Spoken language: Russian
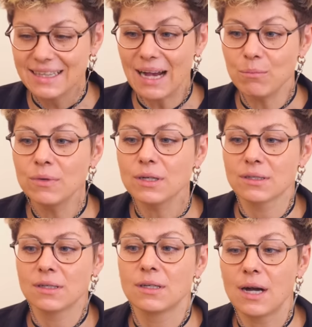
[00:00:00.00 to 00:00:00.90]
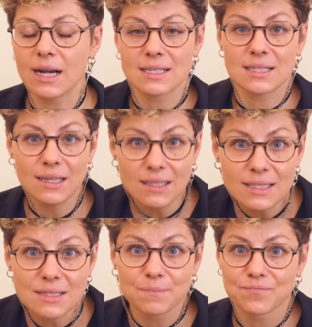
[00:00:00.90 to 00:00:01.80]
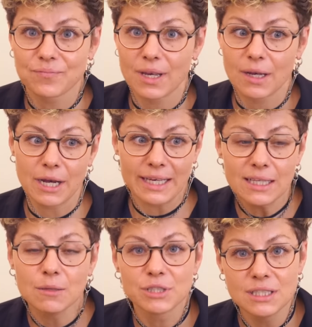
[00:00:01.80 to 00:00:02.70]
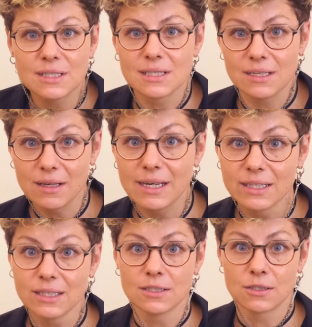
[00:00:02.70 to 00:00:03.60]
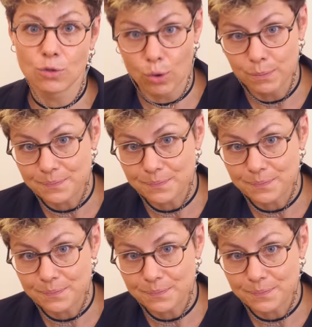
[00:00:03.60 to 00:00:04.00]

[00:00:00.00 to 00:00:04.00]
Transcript: там э, оказалась какие-то птицы сделали гнездо.